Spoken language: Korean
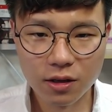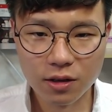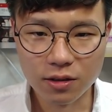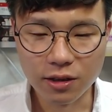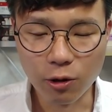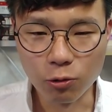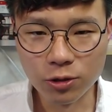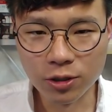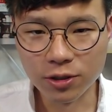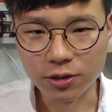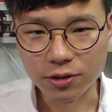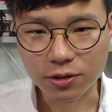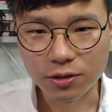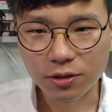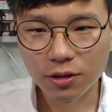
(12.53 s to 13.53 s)
네,
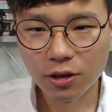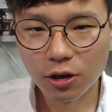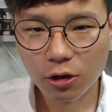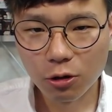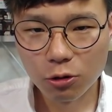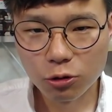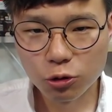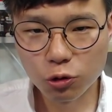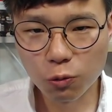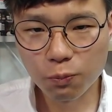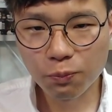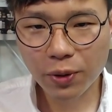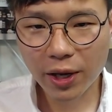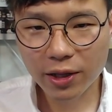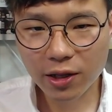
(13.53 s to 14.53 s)
오늘은
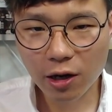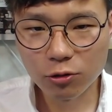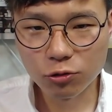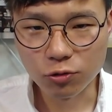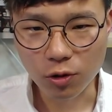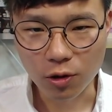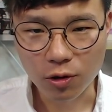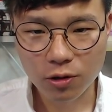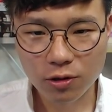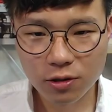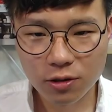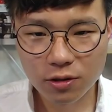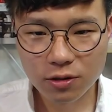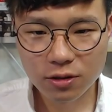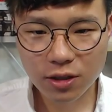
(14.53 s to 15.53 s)
쇼펜하우어,
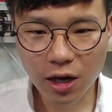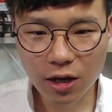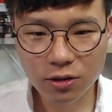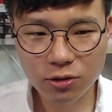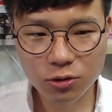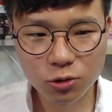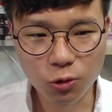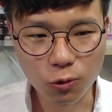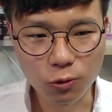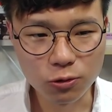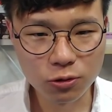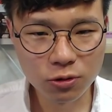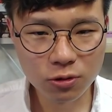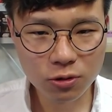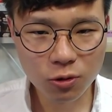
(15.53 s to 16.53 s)
딱
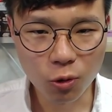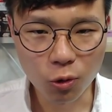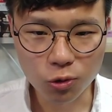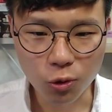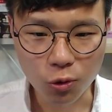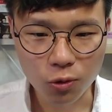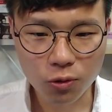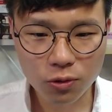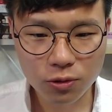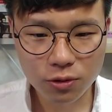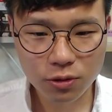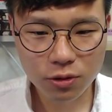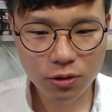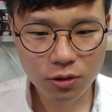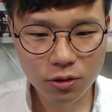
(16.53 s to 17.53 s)
좋은 고독.
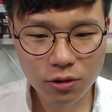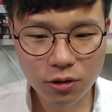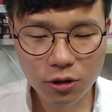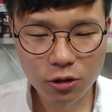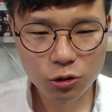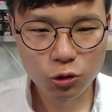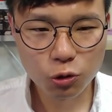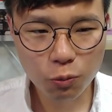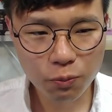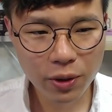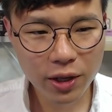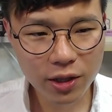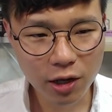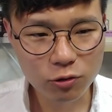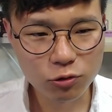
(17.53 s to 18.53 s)

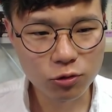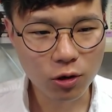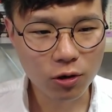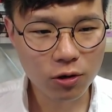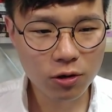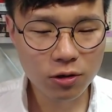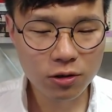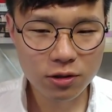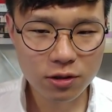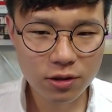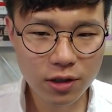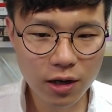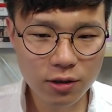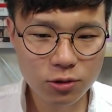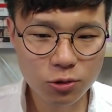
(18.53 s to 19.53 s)
쇼펜하우어,
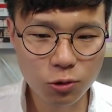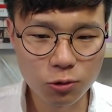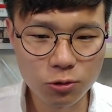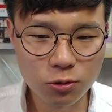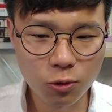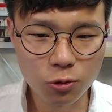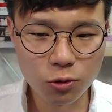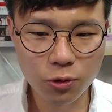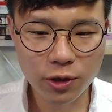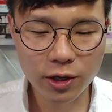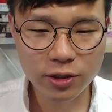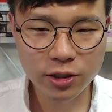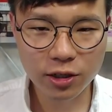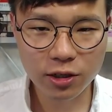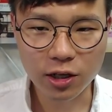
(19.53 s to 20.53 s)
딱 좋은 고독이라는
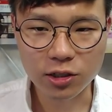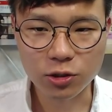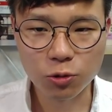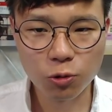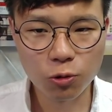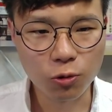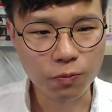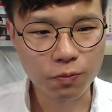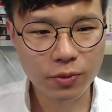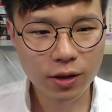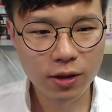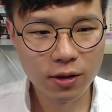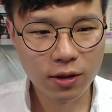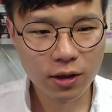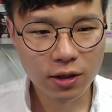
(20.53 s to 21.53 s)
책을 가지고
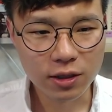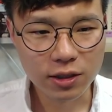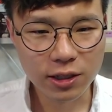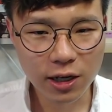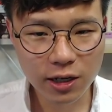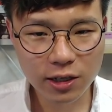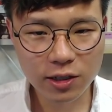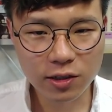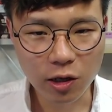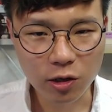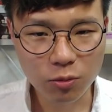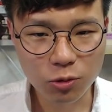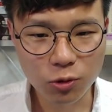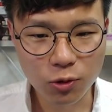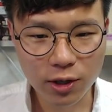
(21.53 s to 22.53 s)
이야기를
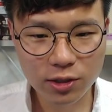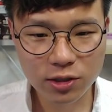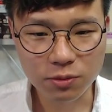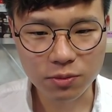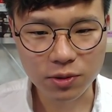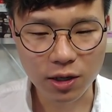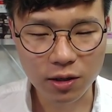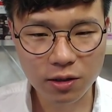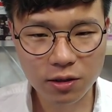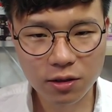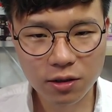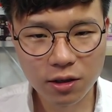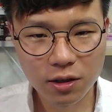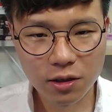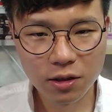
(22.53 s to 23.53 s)
나눠보도록 하겠습니다.
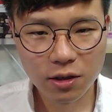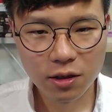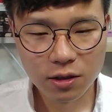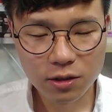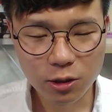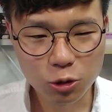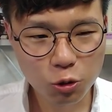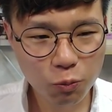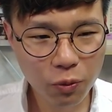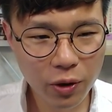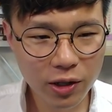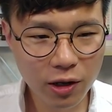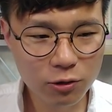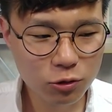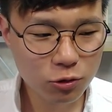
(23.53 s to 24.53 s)
네,
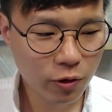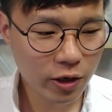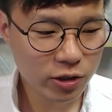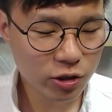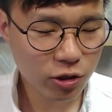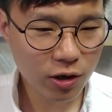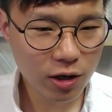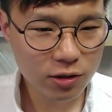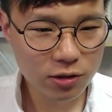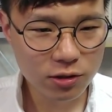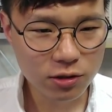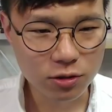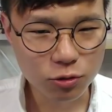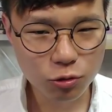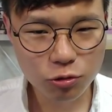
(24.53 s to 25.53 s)
쇼펜하우어의
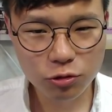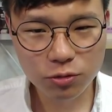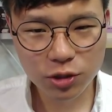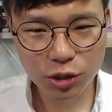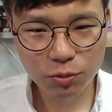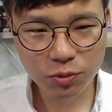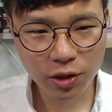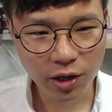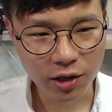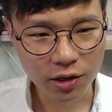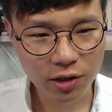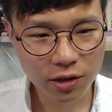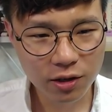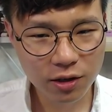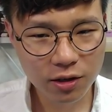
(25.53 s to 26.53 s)
철학을 조금 쉽게
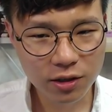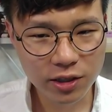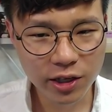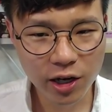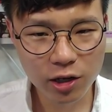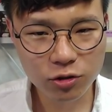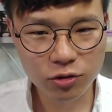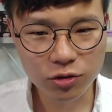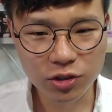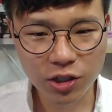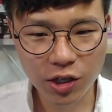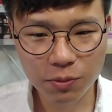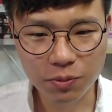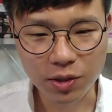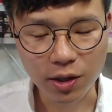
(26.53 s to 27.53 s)
이해할 수 있는
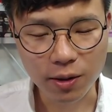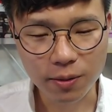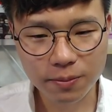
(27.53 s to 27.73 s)
책입니다.